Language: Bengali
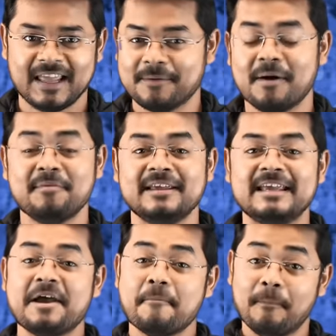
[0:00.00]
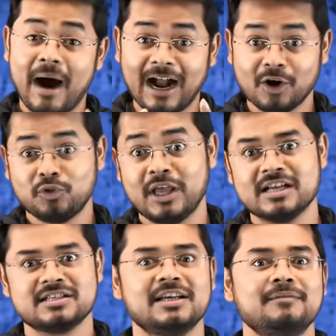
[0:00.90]
এভাবেই ভারতে
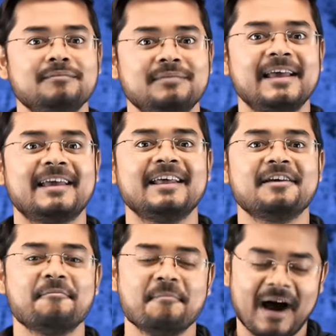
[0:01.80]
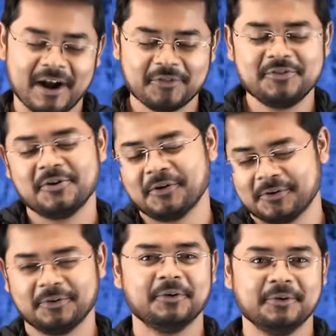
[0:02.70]
এসে কেকের
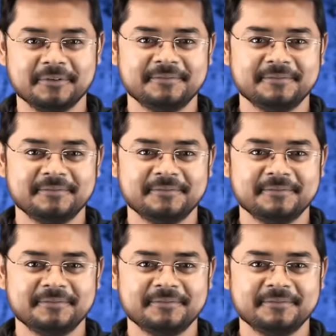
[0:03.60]
ভারতীয়করণ হলো